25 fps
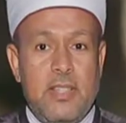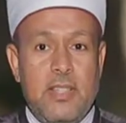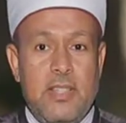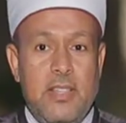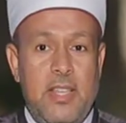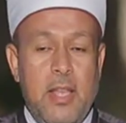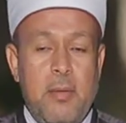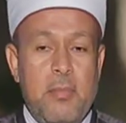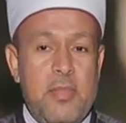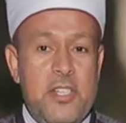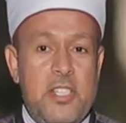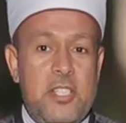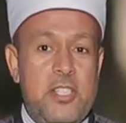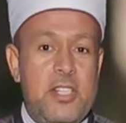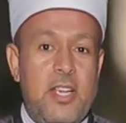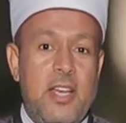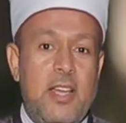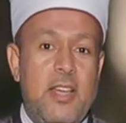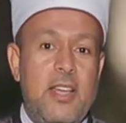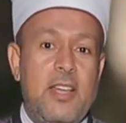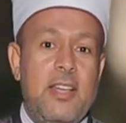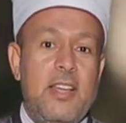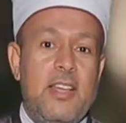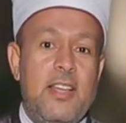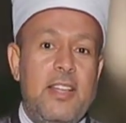ده مش
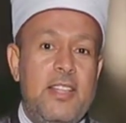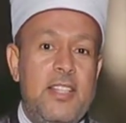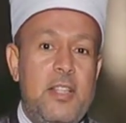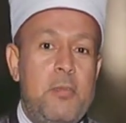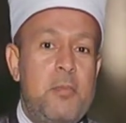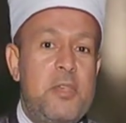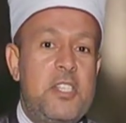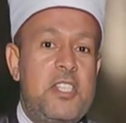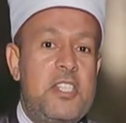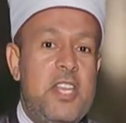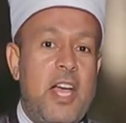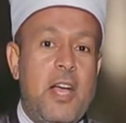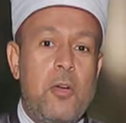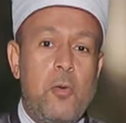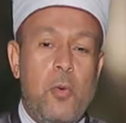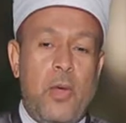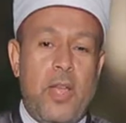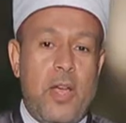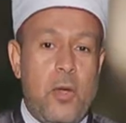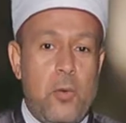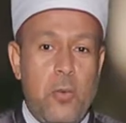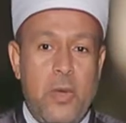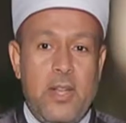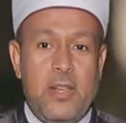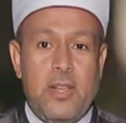دي مش تقوى
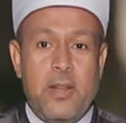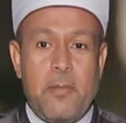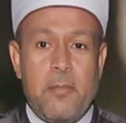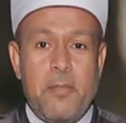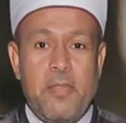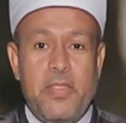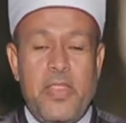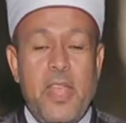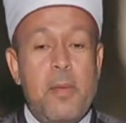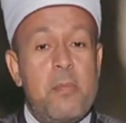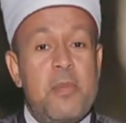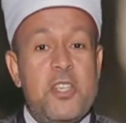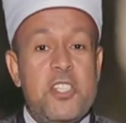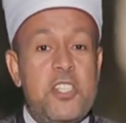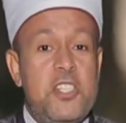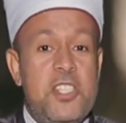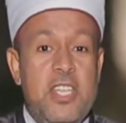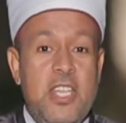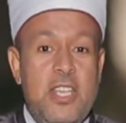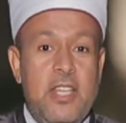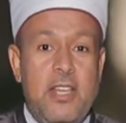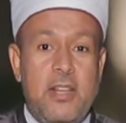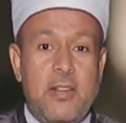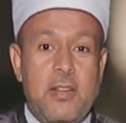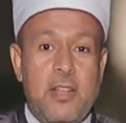يا اخوان ده مش
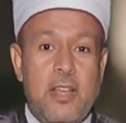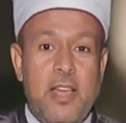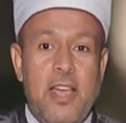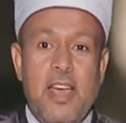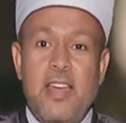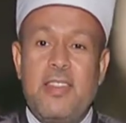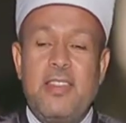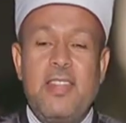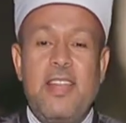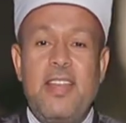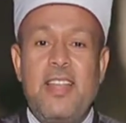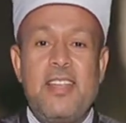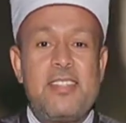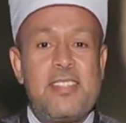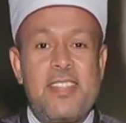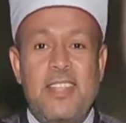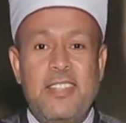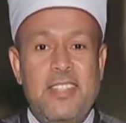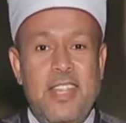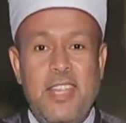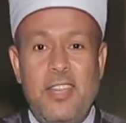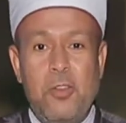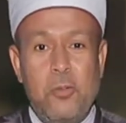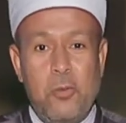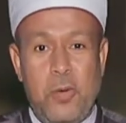دين هذا ليس
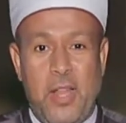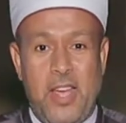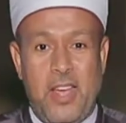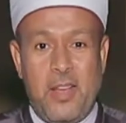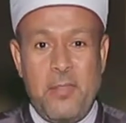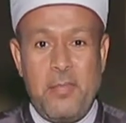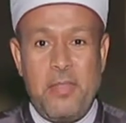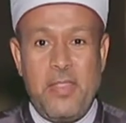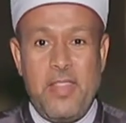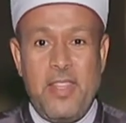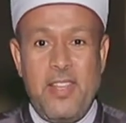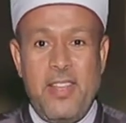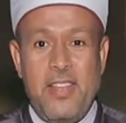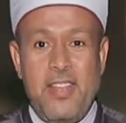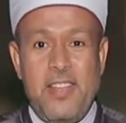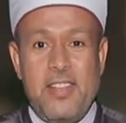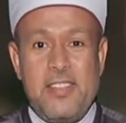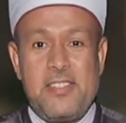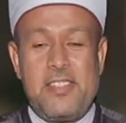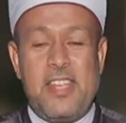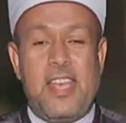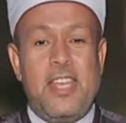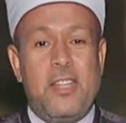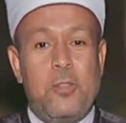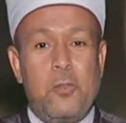ديننا
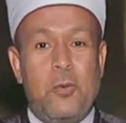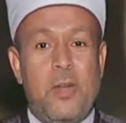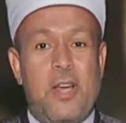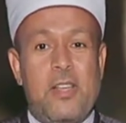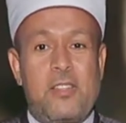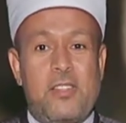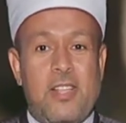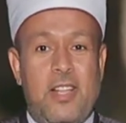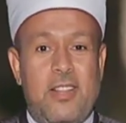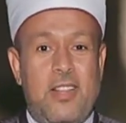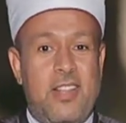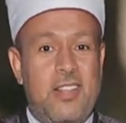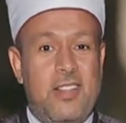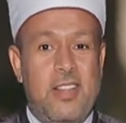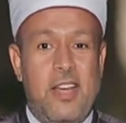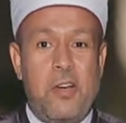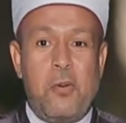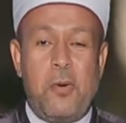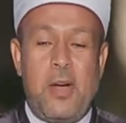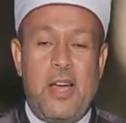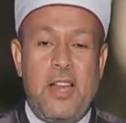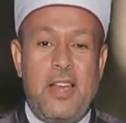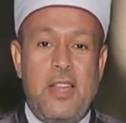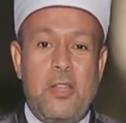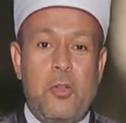سيدنا صلى
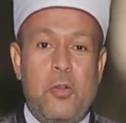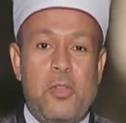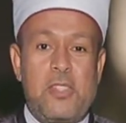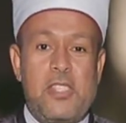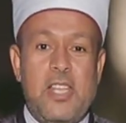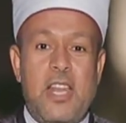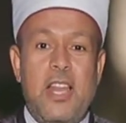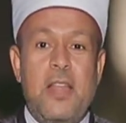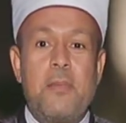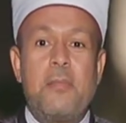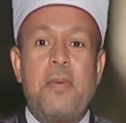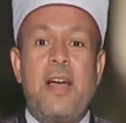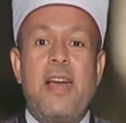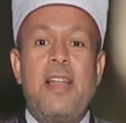الله عليه وسلم